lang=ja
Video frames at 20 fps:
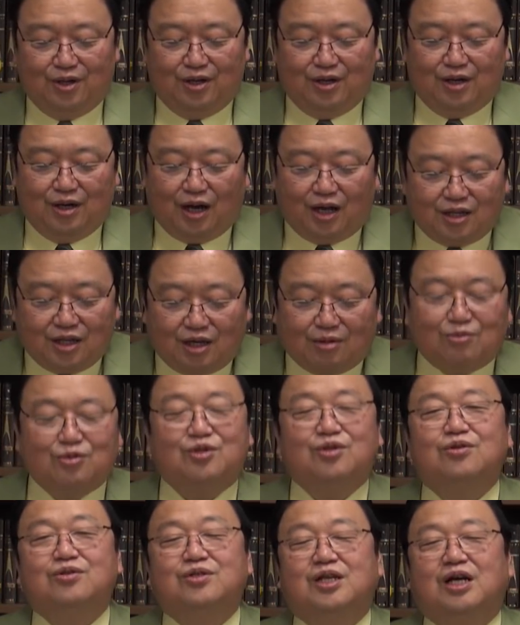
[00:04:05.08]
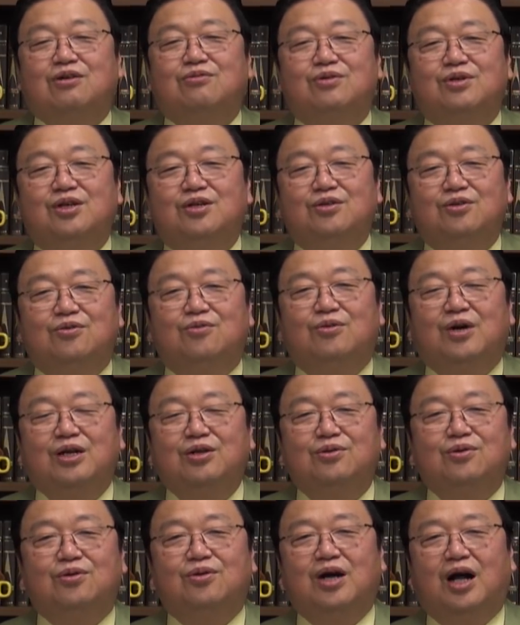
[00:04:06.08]
ガンダムっていう作品の
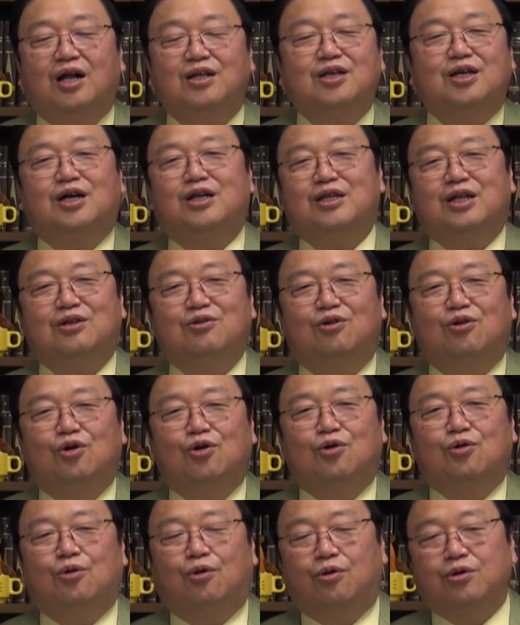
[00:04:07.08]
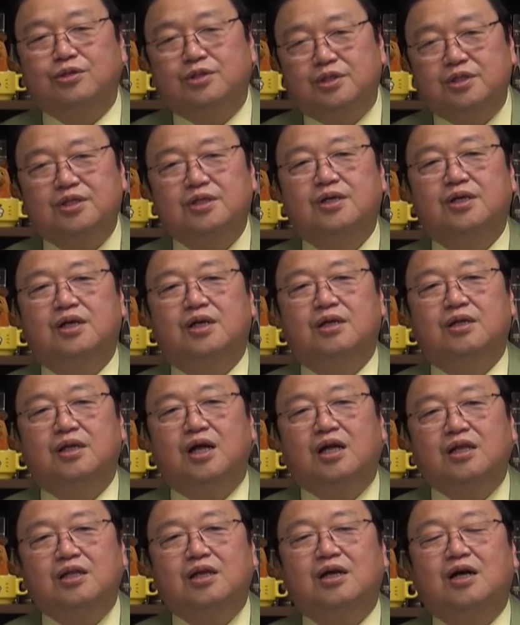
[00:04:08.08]
割と書き方のコツ
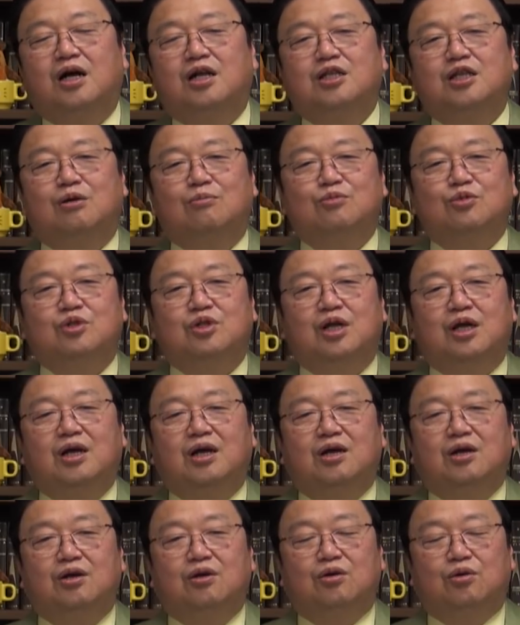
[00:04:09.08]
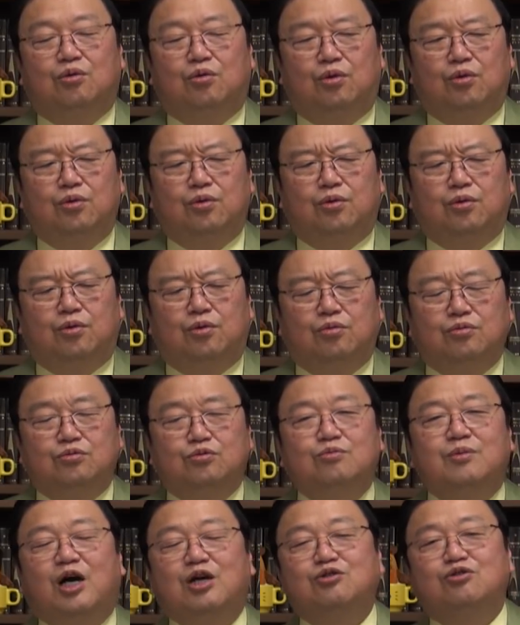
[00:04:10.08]
なんでガンダムって、この、
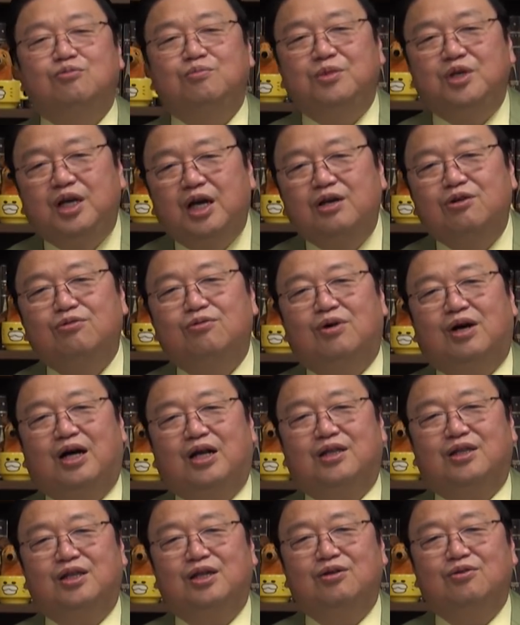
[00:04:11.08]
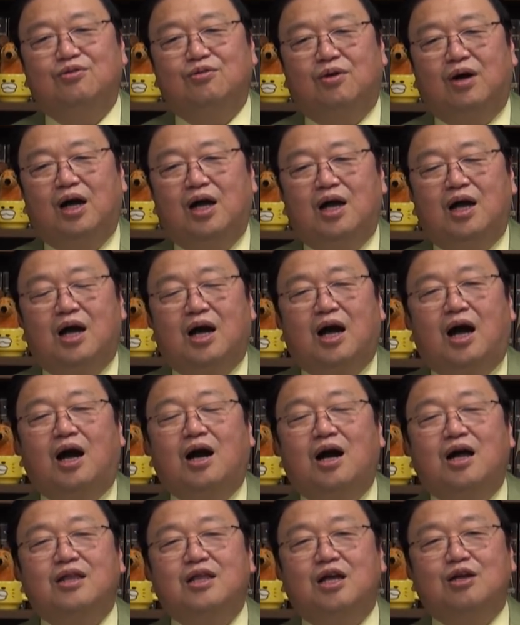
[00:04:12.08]
うまく見えるのかっていうのは、書
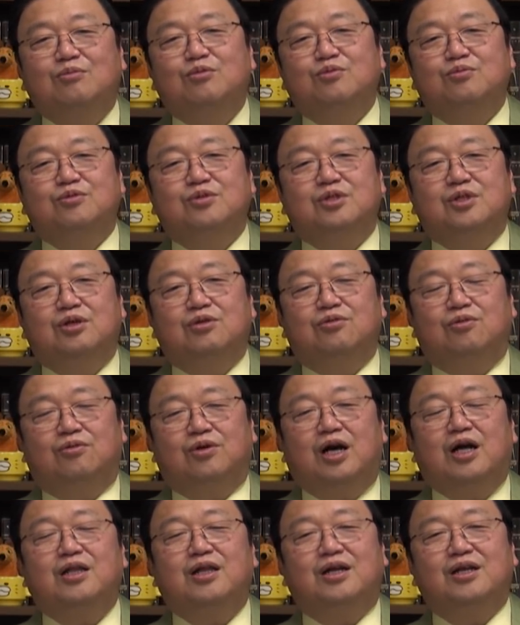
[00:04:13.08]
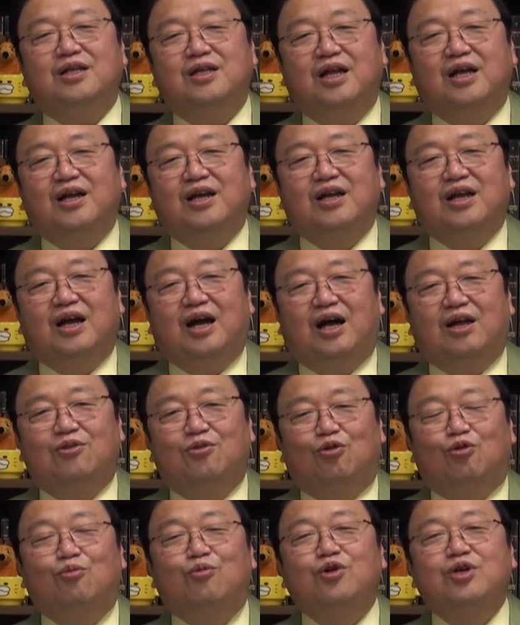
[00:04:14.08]
かない部分っていうのをかなりね、あの、
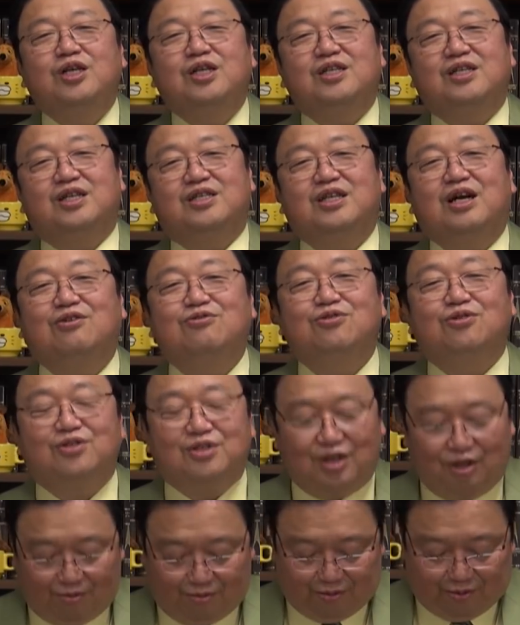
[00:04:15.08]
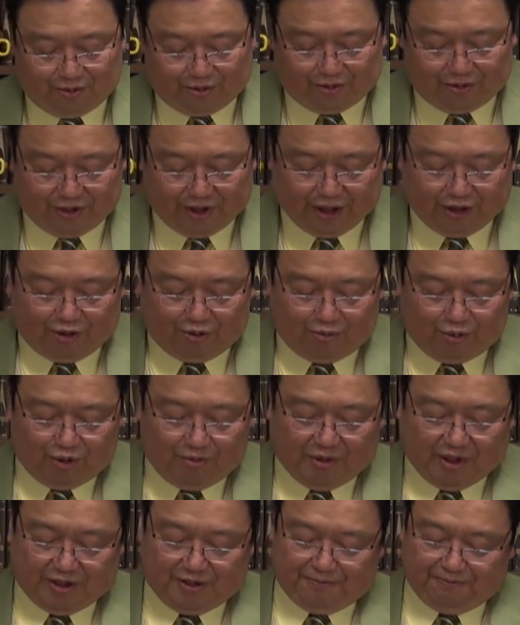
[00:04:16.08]
思い切って削除してるところだと思い
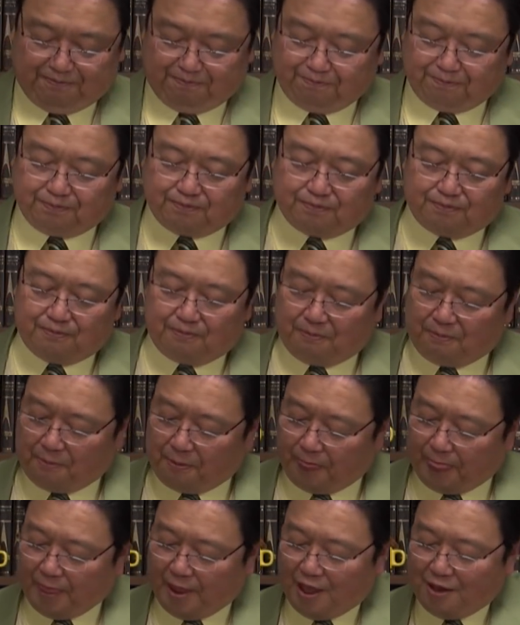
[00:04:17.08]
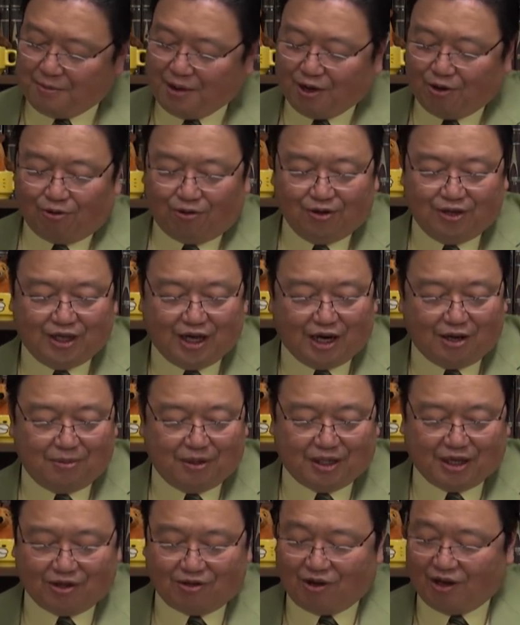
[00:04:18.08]
ます。で、まあ、ここに並
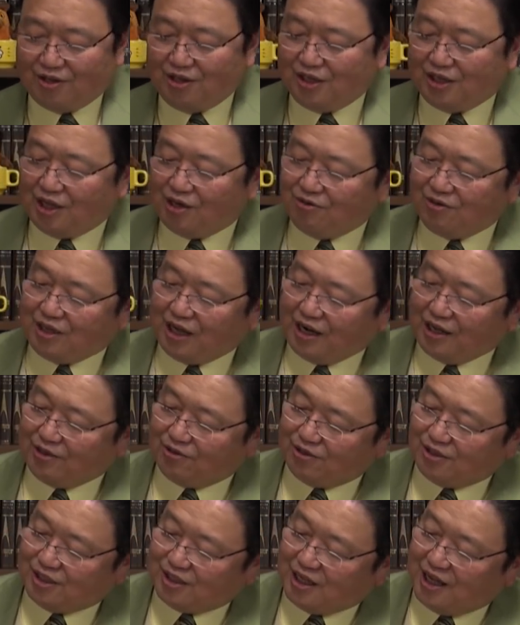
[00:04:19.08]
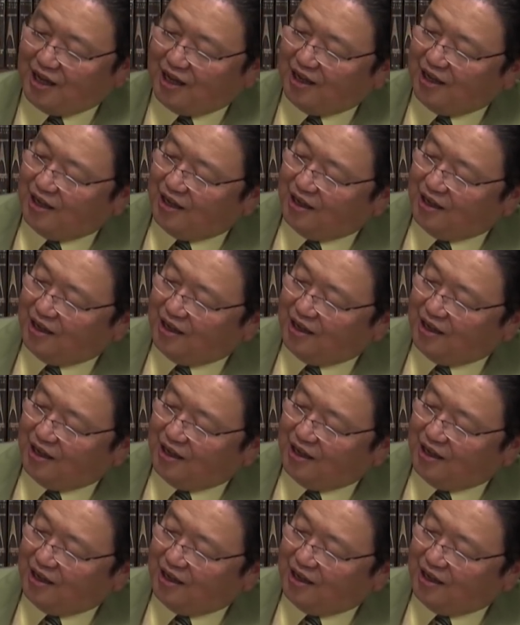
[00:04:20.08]
べたのは似てるキャラとして、